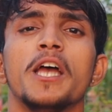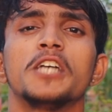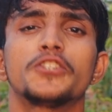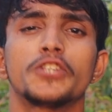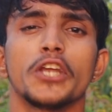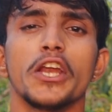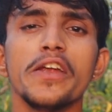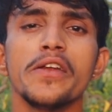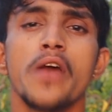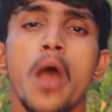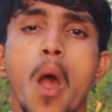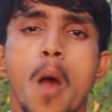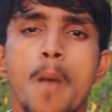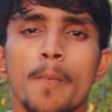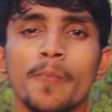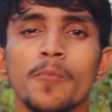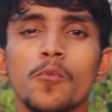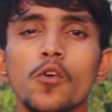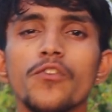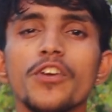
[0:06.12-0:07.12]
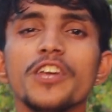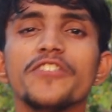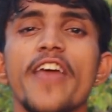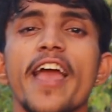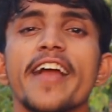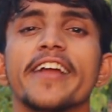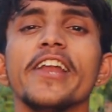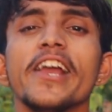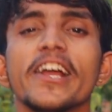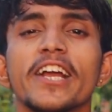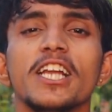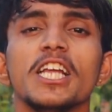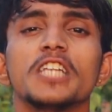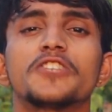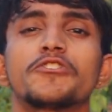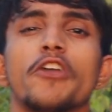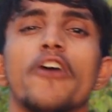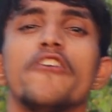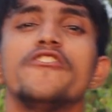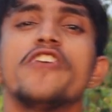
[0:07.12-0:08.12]
बेहतरीन मूवी देखने के लिए
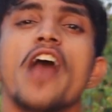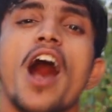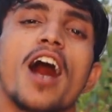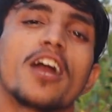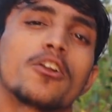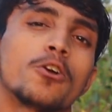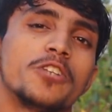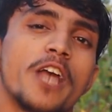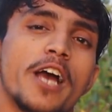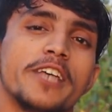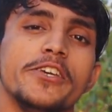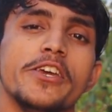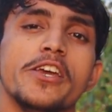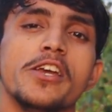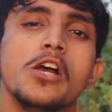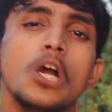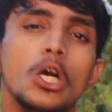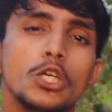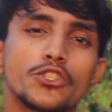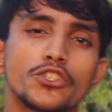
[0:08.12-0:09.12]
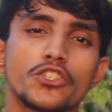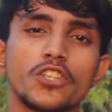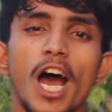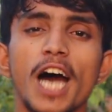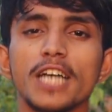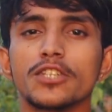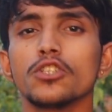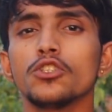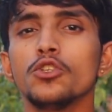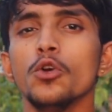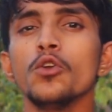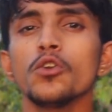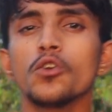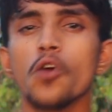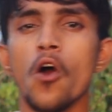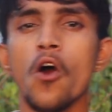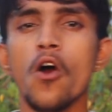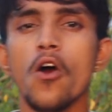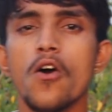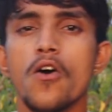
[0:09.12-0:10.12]
तैयार हो जाइए सात जून
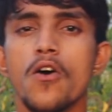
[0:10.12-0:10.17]
को